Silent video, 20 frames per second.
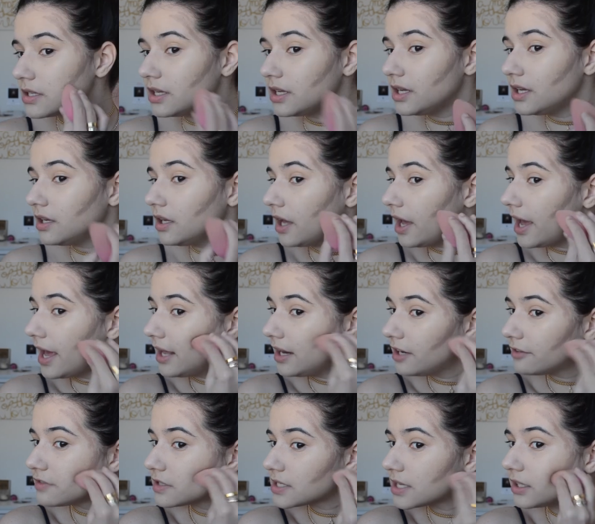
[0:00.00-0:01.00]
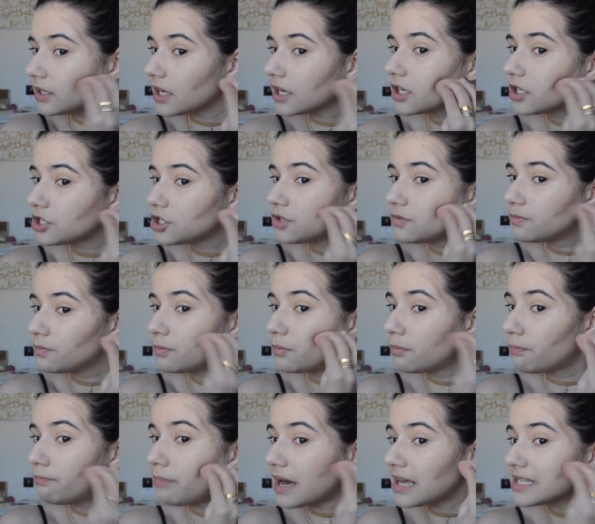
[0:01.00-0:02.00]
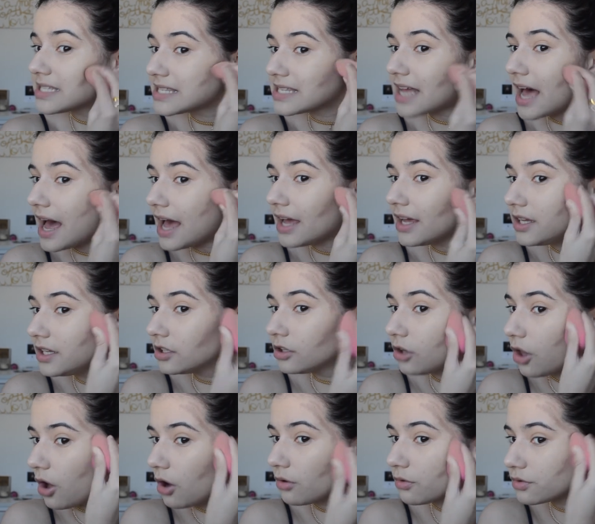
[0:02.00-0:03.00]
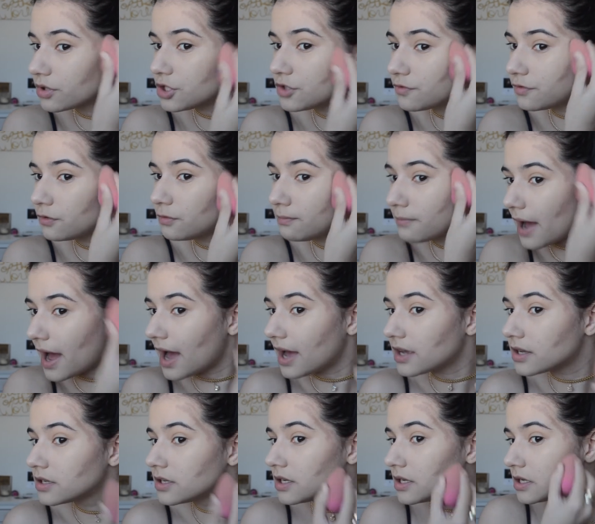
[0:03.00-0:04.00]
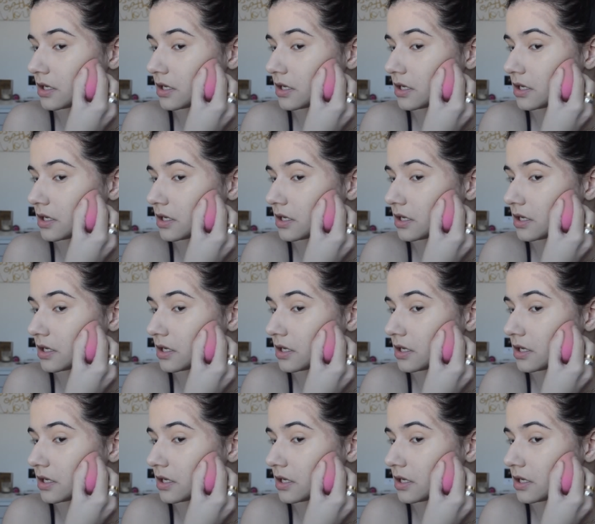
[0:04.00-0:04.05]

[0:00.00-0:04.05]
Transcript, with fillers: E ele você tem que passar e logo esfumar,